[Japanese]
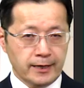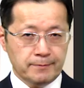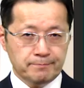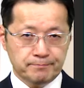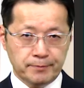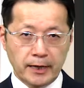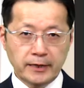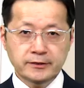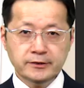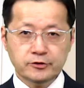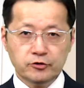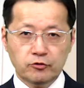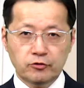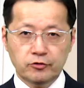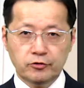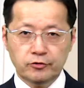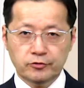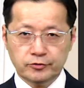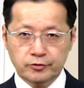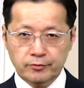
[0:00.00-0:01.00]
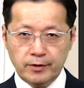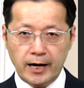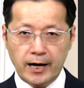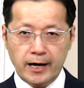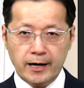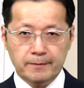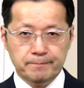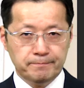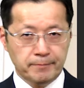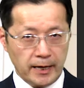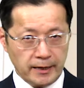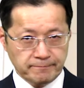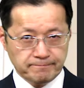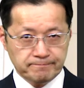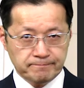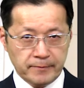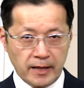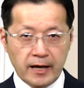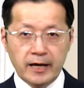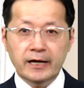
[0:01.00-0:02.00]
弁証法とは弁
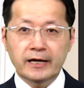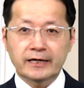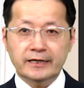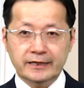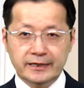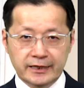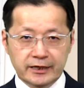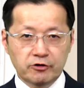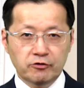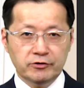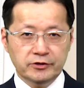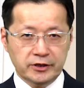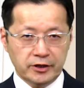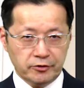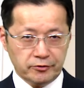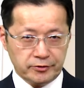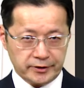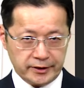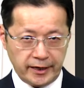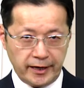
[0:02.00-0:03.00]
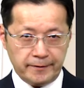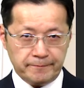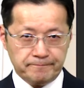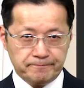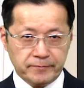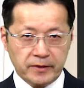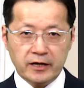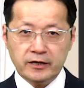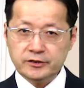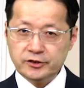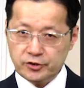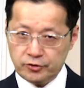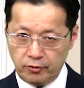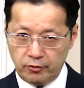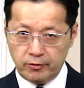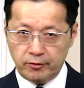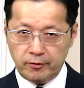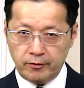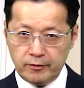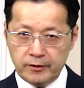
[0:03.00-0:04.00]
議論によって
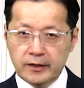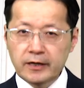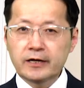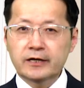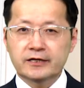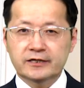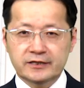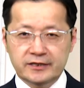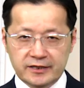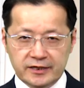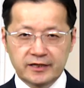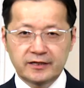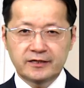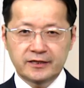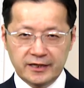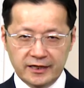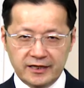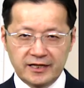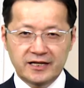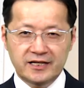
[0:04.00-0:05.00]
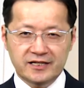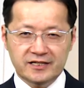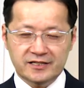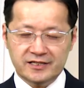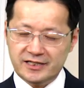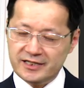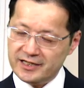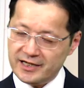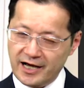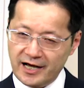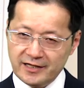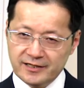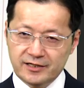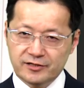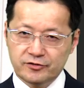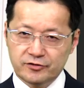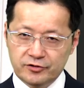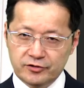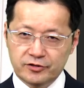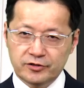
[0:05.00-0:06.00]
証真理に近
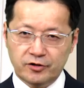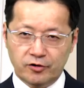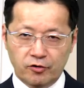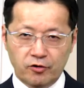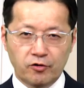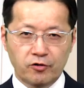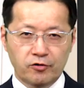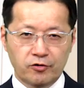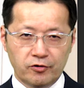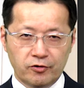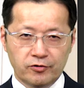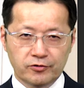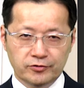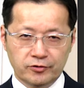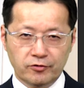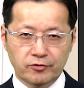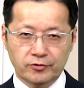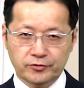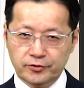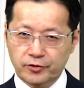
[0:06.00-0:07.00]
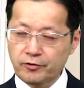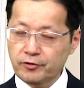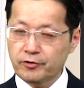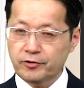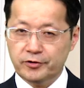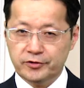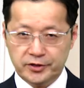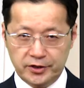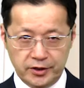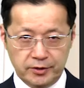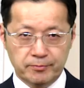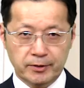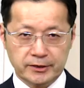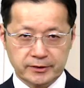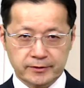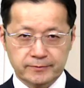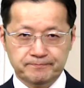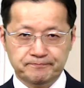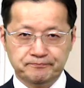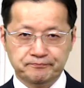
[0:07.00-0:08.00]
づく方法のことを言いま
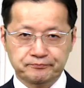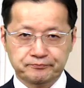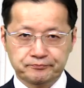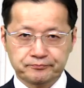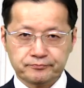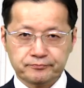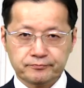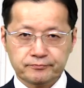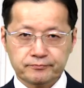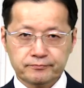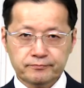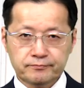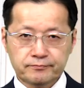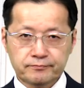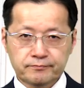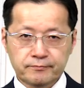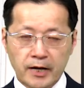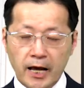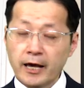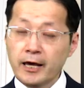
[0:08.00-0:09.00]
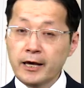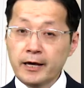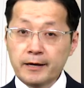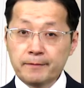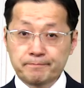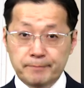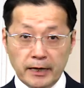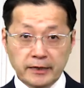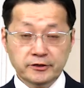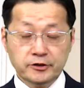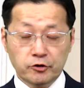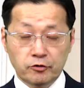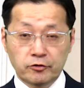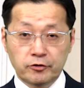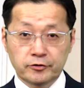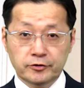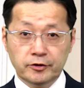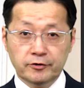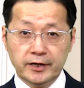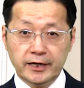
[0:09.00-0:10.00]
す弁証
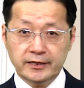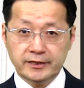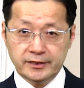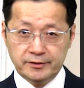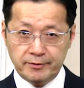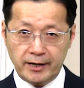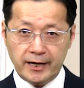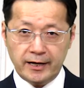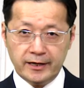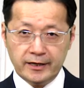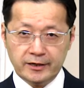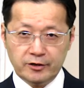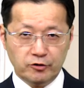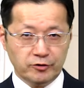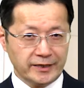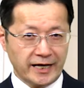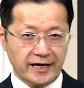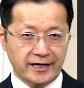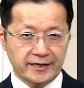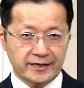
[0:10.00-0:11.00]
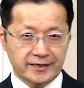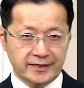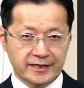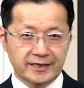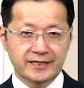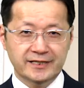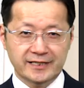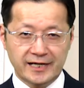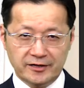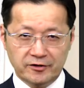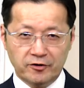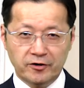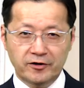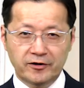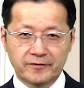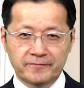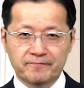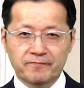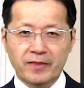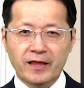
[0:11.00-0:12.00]
法の歴史は古代ギリシャ
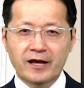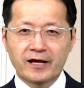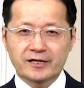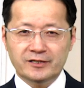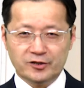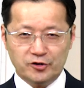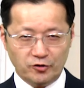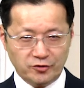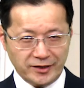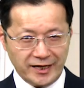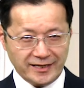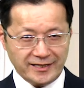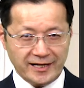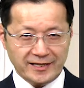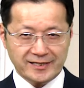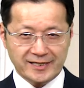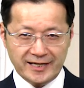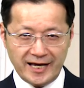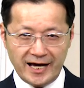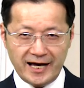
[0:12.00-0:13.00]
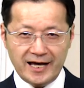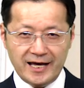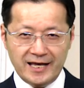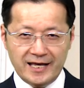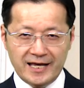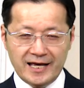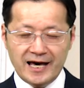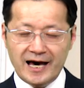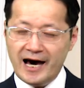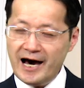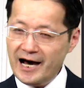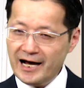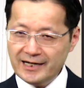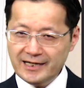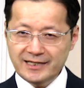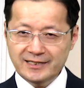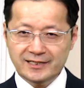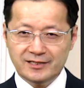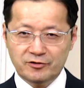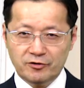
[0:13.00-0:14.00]
のソクラテスや
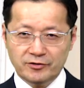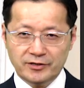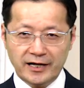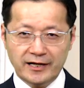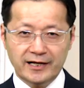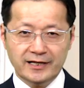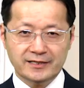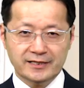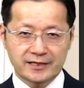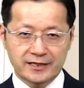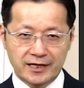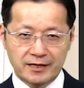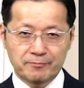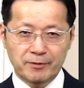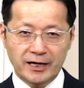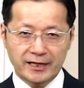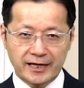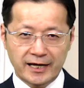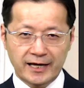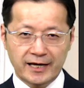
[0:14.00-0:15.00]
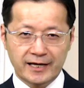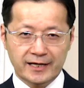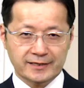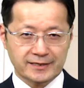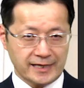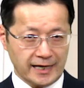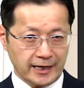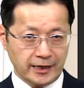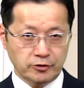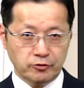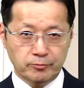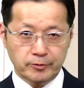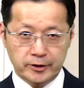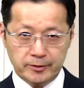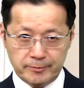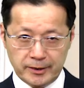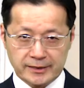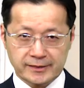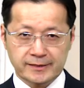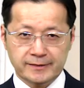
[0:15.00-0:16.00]
アリストテレスにまで遡り
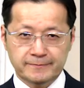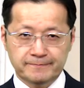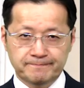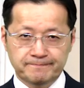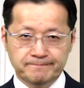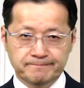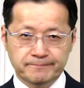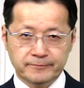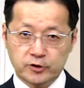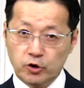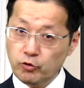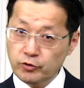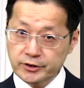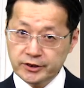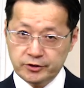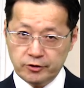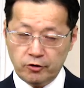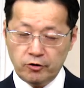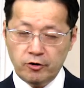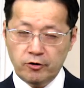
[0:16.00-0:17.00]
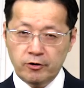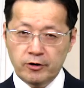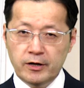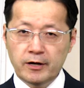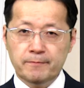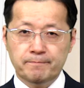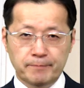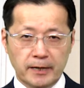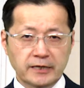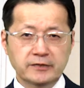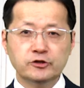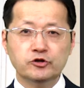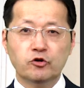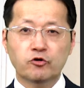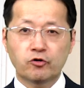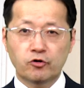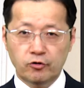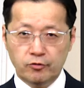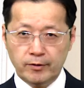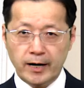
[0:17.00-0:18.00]
ます当時の弁証
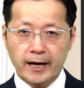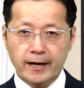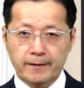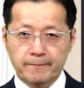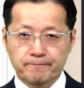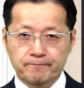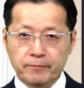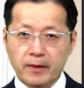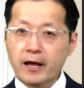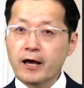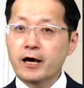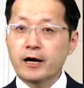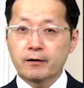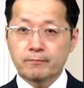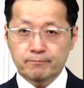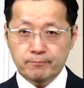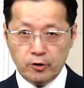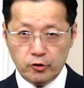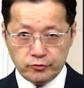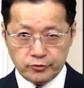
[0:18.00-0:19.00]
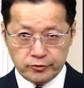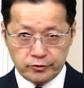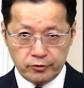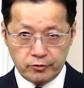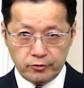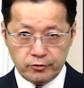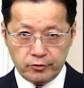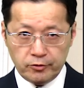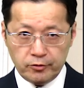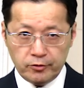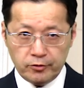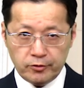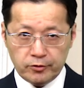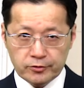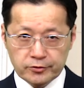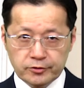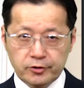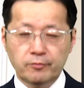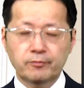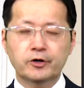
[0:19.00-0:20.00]
法は問答法
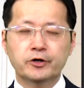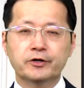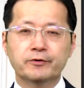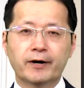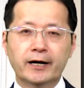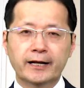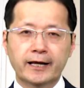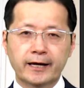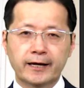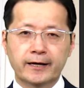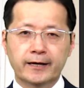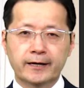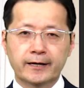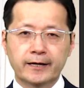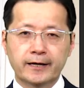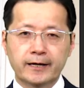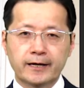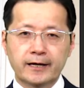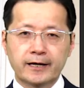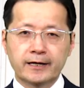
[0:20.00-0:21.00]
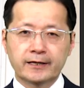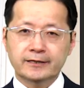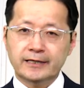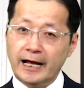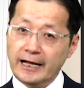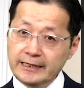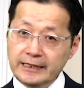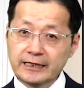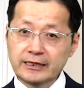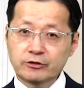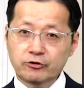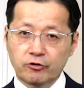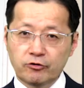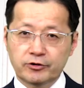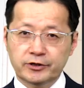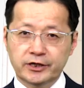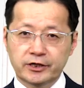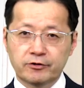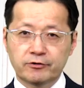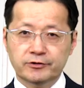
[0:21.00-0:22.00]
とも言われ他人と
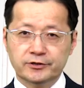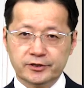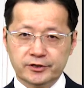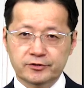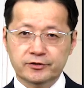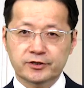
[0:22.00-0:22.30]
議論す